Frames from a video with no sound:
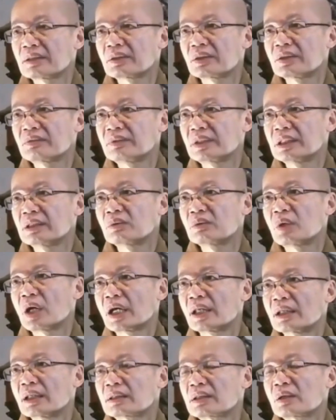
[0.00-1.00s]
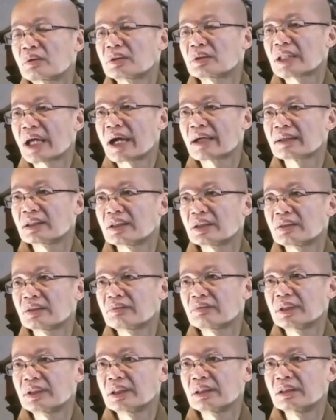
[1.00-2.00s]
합니다. 장식은
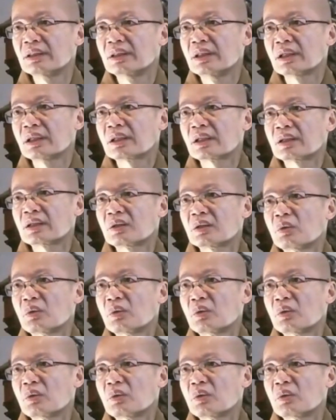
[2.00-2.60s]
무엇입니까?